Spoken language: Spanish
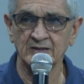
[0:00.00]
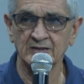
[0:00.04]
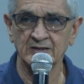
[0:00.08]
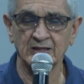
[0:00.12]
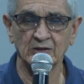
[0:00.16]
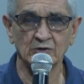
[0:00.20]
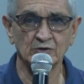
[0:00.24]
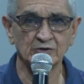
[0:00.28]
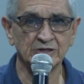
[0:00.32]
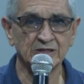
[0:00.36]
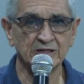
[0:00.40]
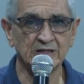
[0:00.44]

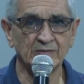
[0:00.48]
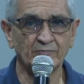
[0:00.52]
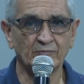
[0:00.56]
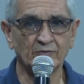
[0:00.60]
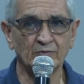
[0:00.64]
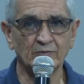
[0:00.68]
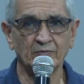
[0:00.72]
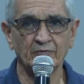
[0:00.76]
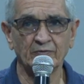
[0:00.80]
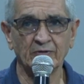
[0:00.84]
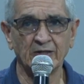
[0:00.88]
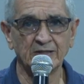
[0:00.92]
que nos siguen
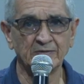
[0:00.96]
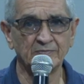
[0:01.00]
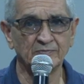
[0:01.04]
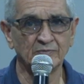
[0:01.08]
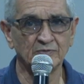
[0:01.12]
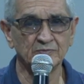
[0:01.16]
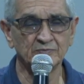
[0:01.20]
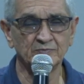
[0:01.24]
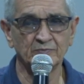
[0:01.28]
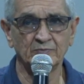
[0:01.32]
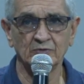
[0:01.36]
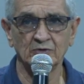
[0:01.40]
por
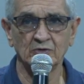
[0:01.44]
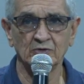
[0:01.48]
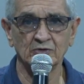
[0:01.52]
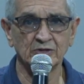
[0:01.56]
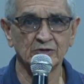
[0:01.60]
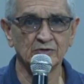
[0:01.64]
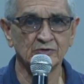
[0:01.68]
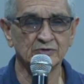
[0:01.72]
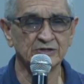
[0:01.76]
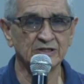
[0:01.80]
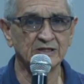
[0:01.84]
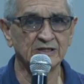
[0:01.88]
Facebook, por lo
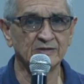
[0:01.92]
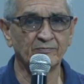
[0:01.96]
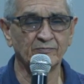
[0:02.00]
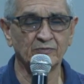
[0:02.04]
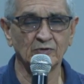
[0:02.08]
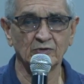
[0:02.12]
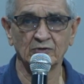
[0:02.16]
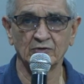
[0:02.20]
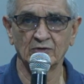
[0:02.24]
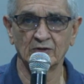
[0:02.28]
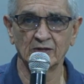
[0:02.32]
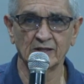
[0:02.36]
que nos siguen
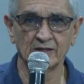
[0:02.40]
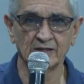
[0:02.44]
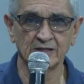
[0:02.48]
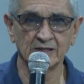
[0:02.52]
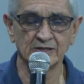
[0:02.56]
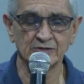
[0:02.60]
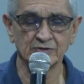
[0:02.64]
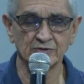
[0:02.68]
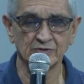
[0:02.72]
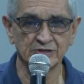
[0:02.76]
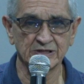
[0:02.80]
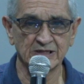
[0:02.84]
por todas las
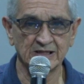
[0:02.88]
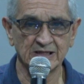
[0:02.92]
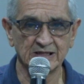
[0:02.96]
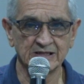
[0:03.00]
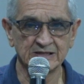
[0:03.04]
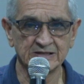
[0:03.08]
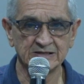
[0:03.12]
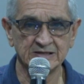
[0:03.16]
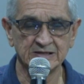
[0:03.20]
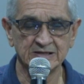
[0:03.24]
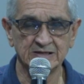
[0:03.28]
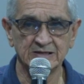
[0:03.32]
redes
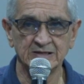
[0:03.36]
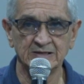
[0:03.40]
sociales,